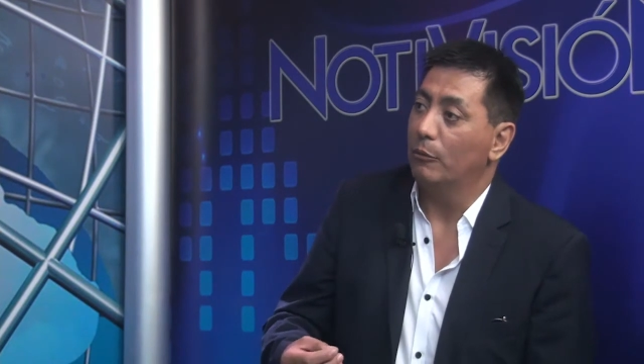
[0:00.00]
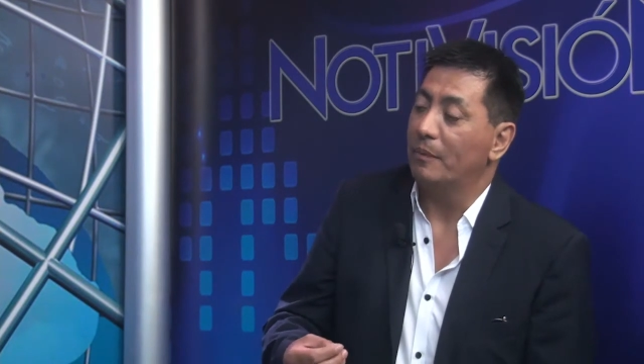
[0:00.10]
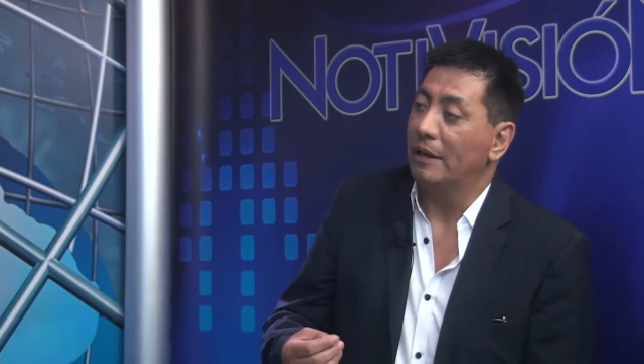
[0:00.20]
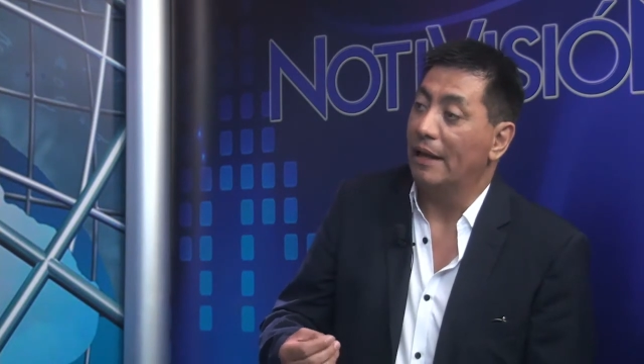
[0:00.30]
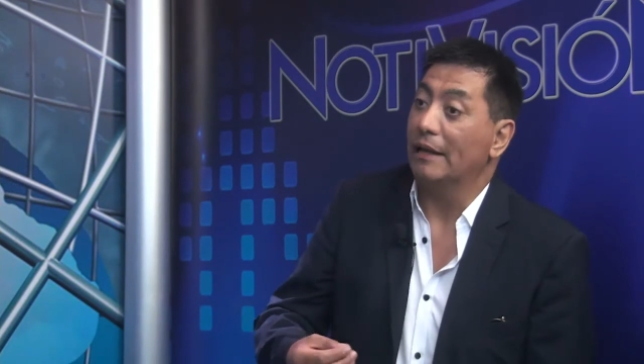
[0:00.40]

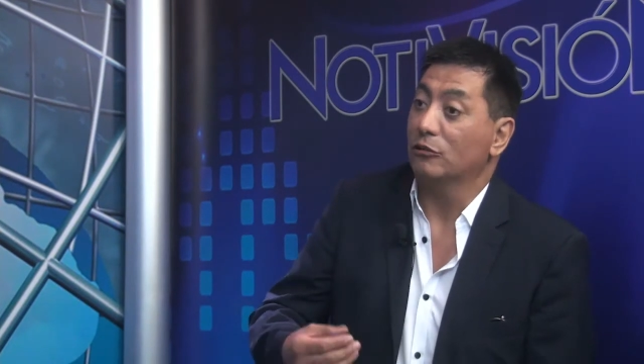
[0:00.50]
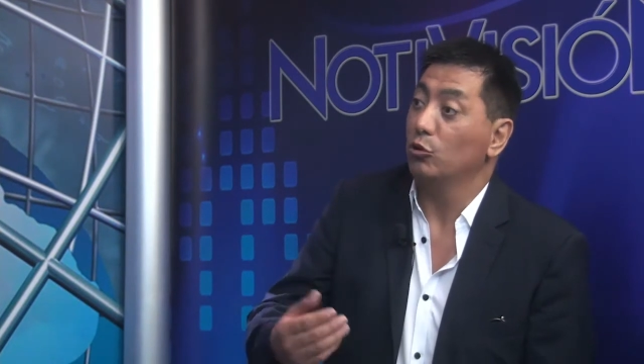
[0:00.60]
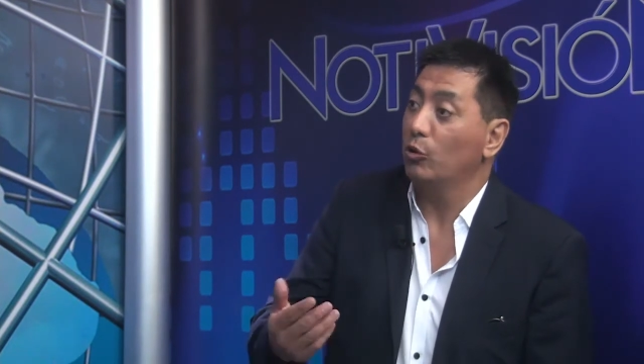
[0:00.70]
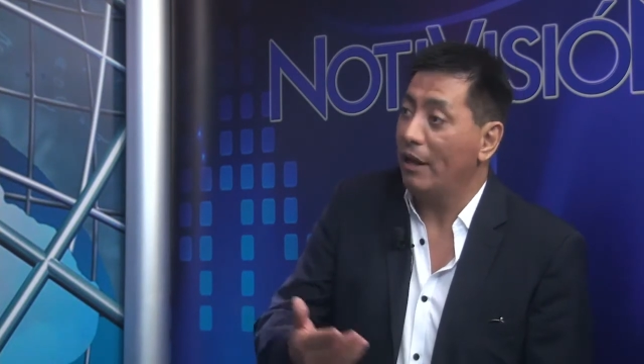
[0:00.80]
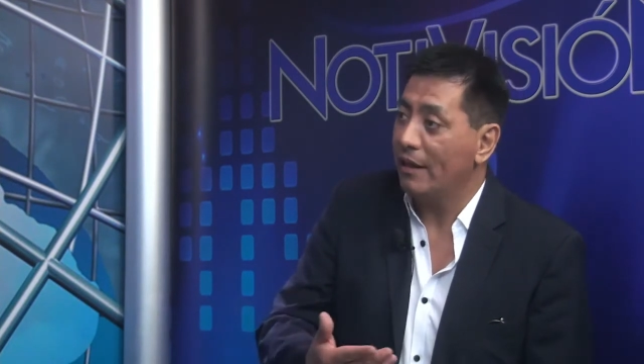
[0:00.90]
la
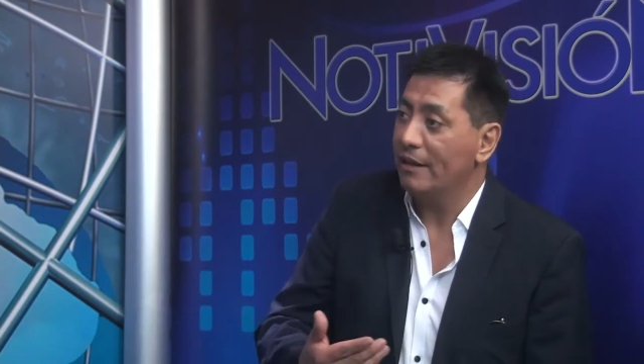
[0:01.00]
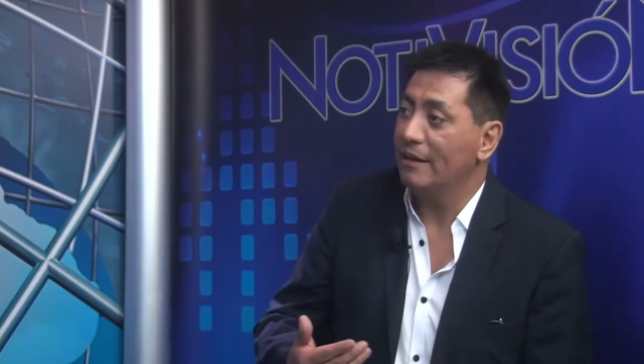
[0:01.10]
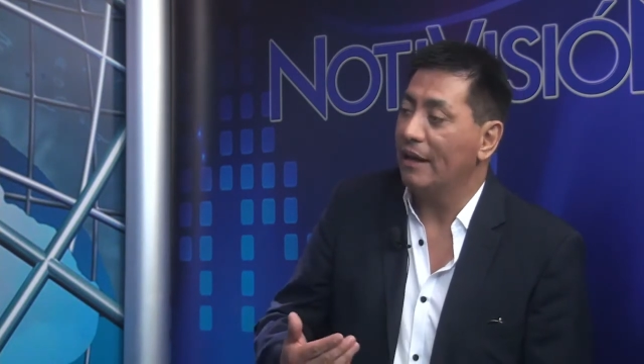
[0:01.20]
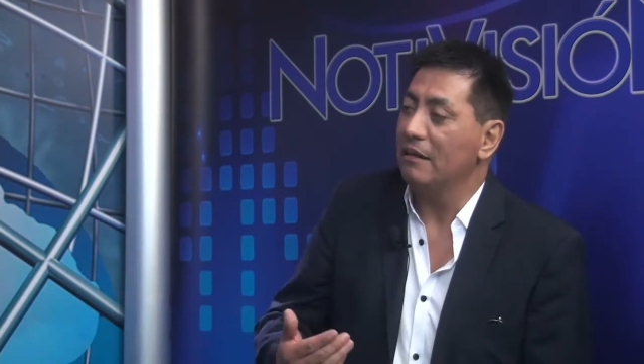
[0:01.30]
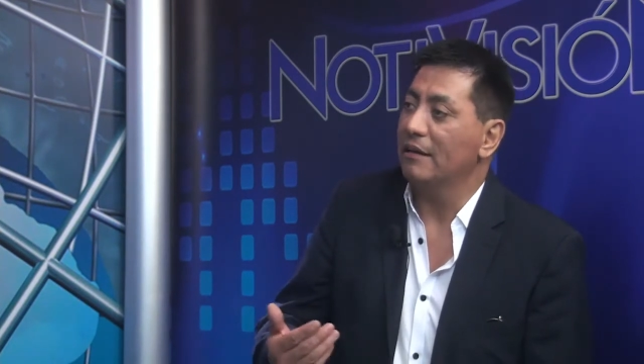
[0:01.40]
ciudad de
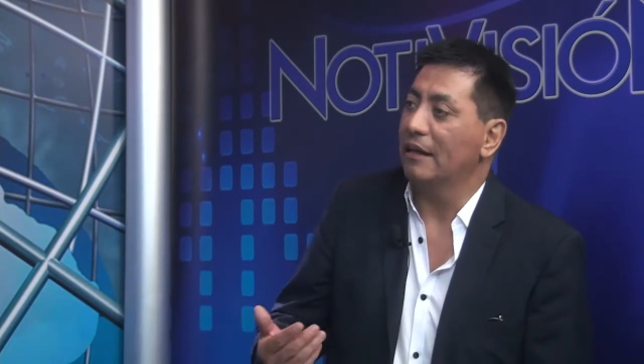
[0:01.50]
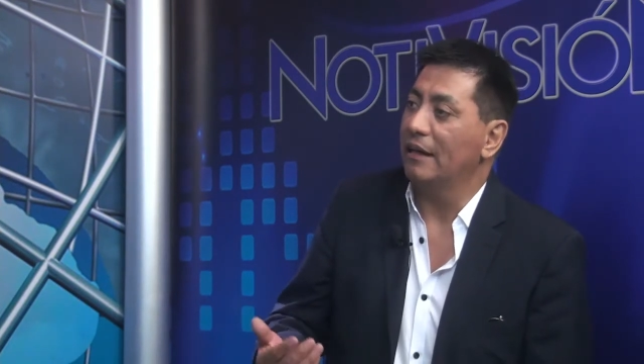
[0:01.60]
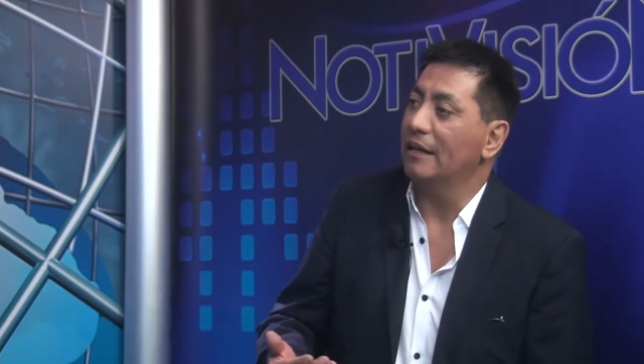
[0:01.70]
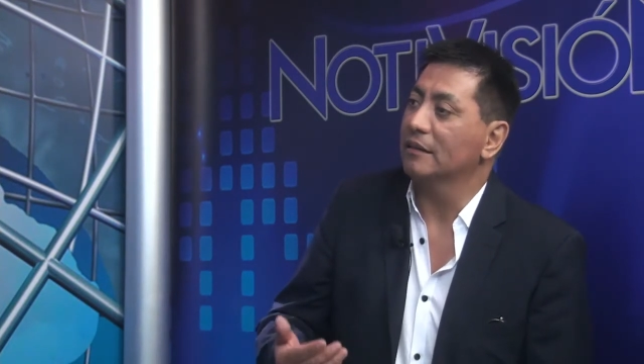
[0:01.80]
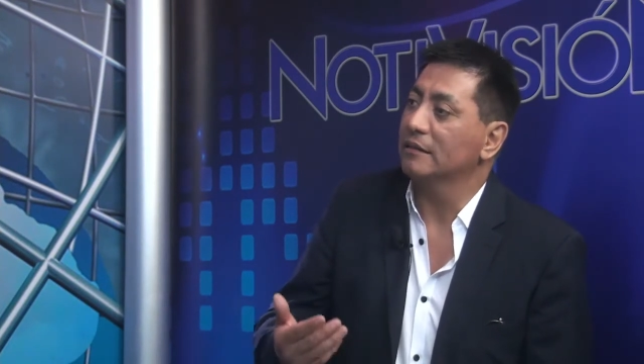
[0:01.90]
Arica iba a
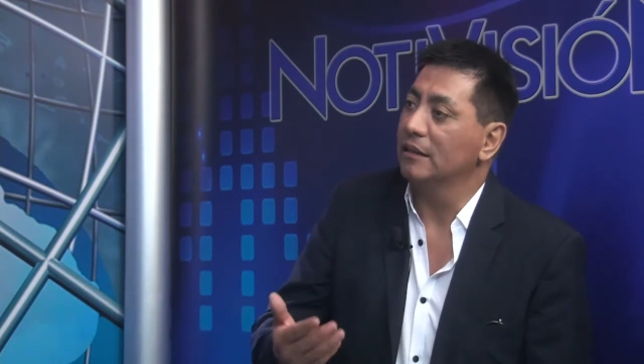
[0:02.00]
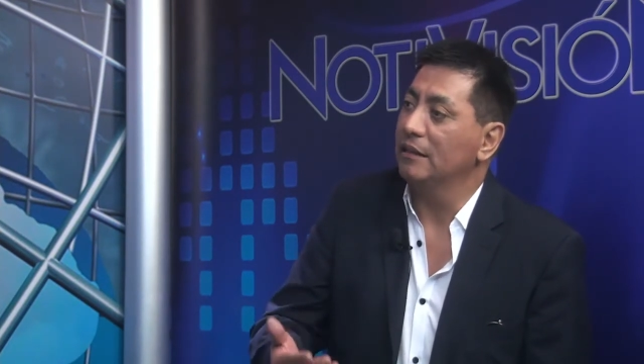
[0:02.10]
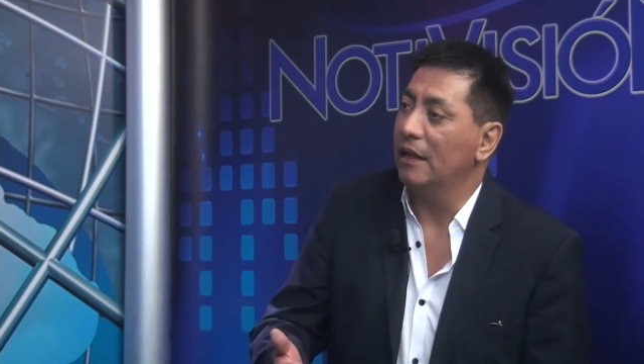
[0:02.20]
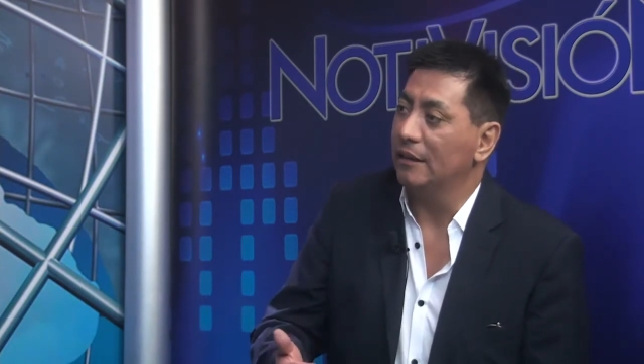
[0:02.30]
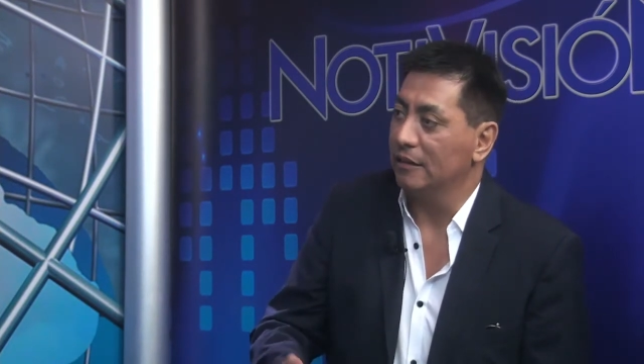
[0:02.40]
quedar
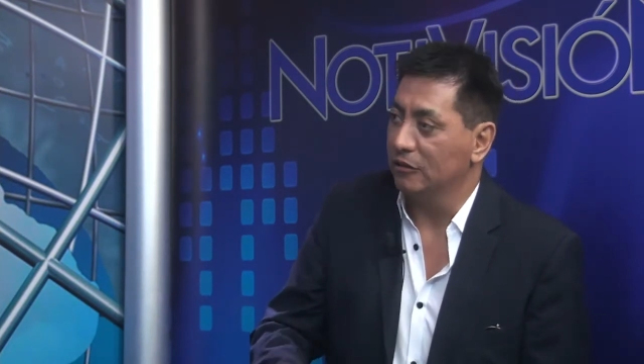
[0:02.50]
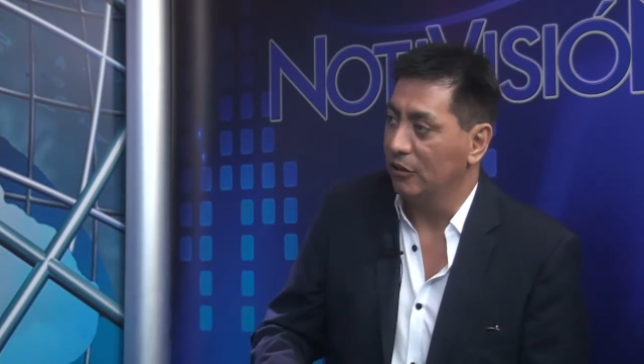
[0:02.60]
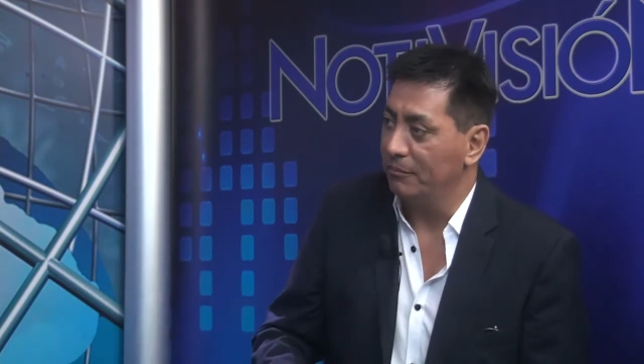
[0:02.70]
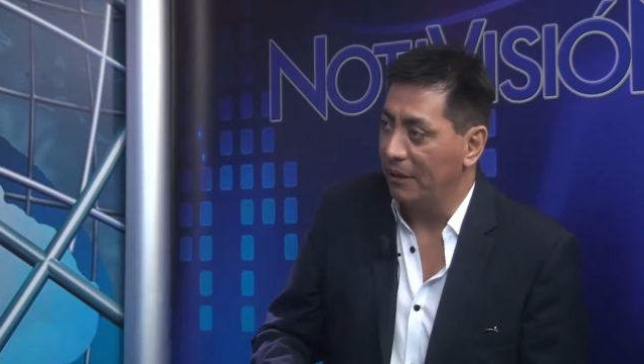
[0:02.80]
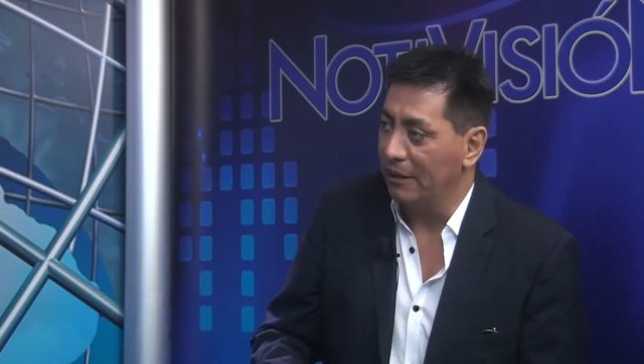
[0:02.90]
sin
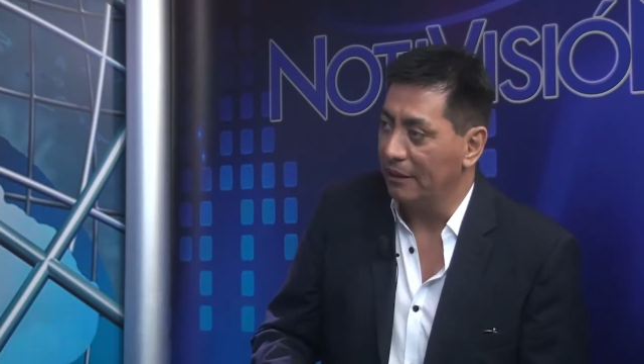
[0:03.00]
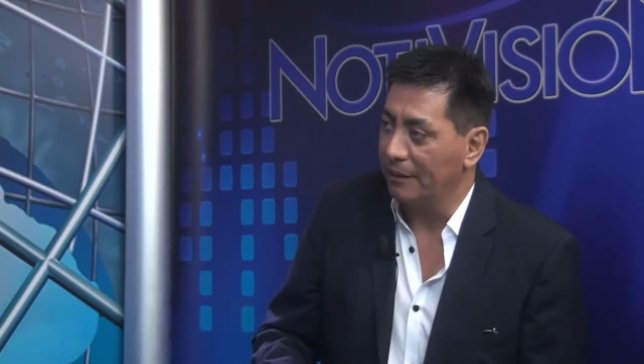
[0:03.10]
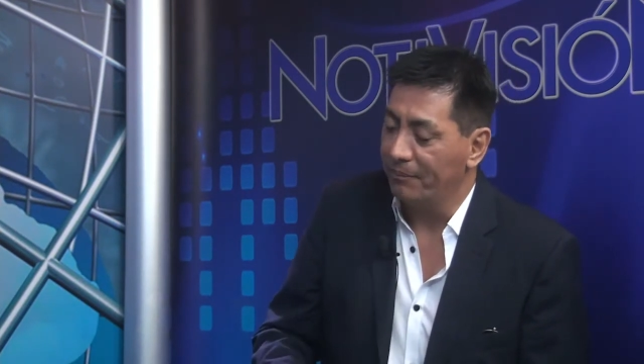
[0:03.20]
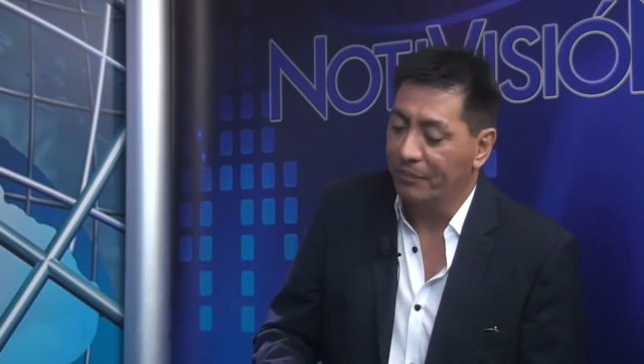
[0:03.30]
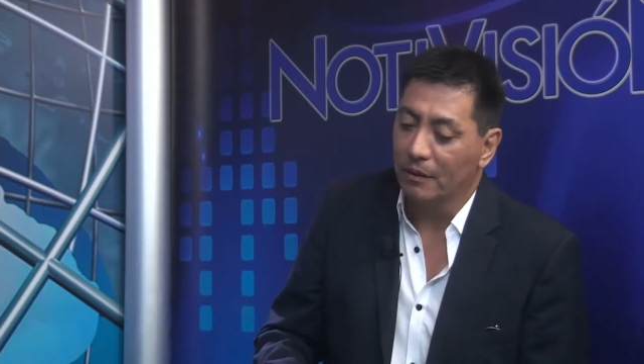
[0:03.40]
atención médica.